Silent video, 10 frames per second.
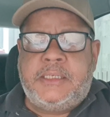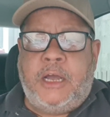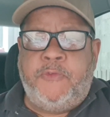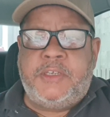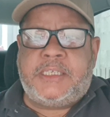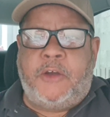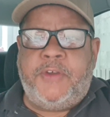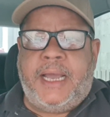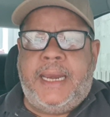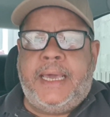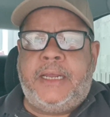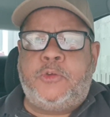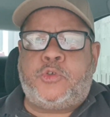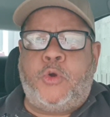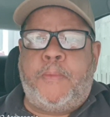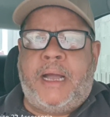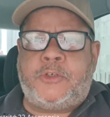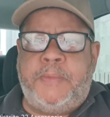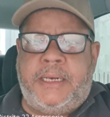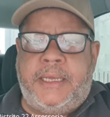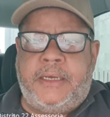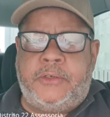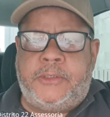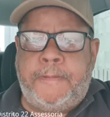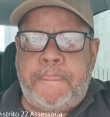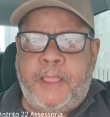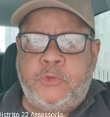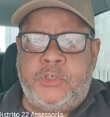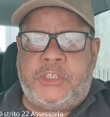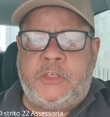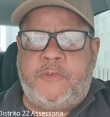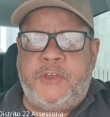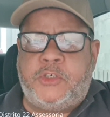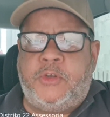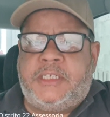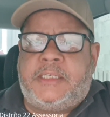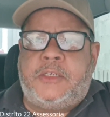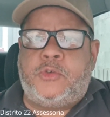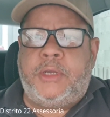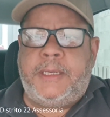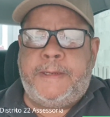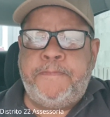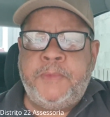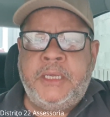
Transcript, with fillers: Salve, salve galera, eu sou o Marcos Medeiros do Distrito 22 Assessoria.